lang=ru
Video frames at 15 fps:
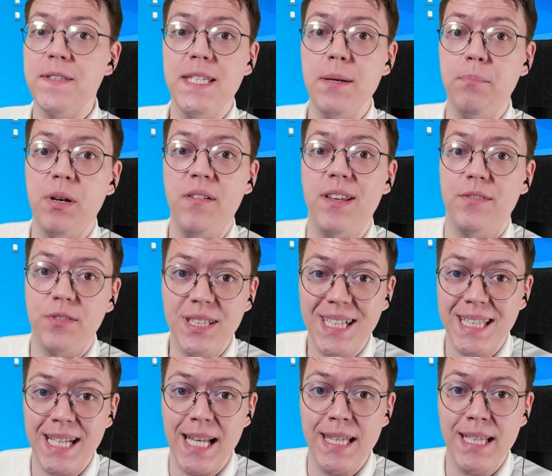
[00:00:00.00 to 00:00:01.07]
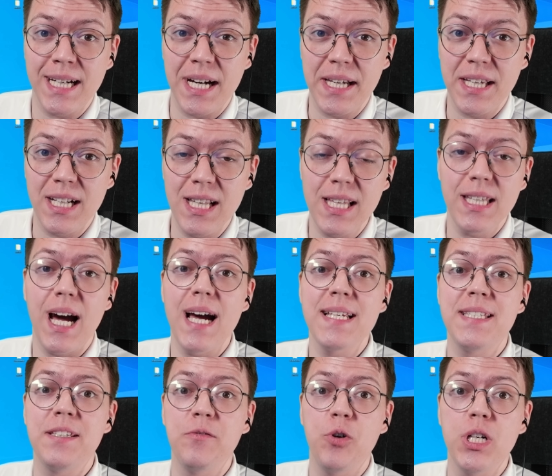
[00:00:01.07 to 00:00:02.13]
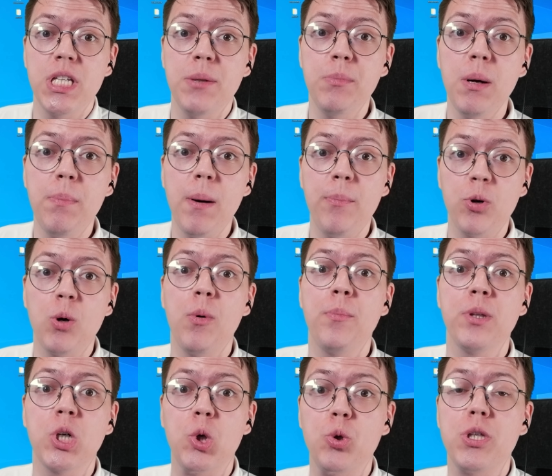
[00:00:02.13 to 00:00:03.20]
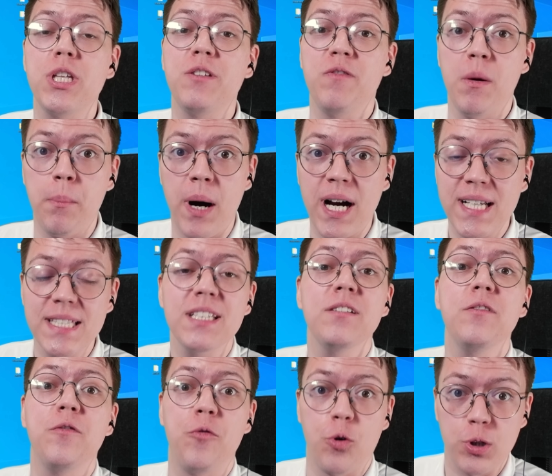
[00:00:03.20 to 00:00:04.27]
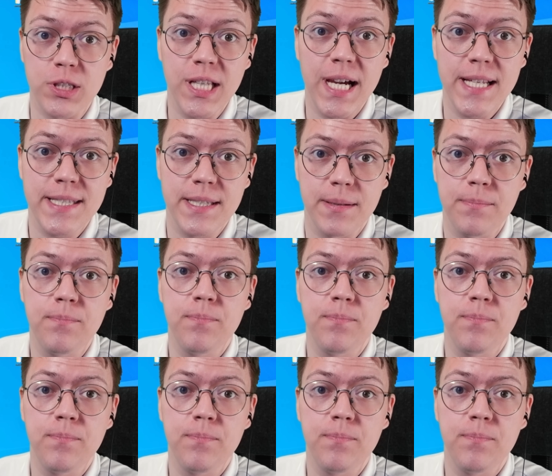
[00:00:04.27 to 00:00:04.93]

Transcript: Всем привет, вы на канале на Hacker Light, а сегодня мы попробуем накрутить вебаксы в Fortnite.